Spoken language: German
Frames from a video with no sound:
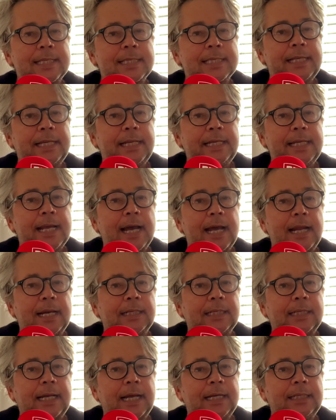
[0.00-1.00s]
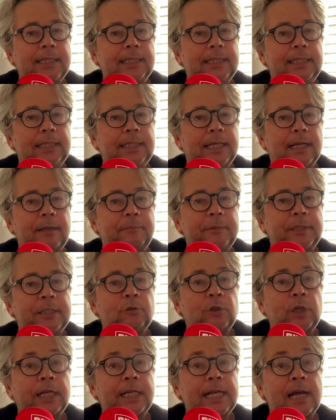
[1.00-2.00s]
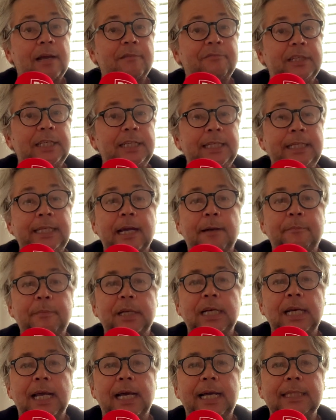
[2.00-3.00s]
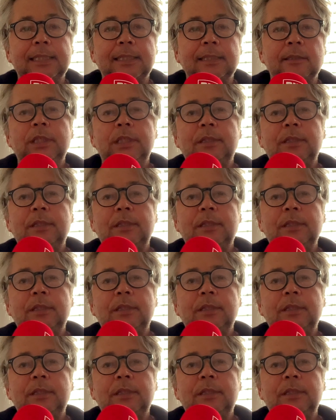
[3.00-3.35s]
Zehn Jahren kann ich ihn ja oder darf ich ihn ja begleiten.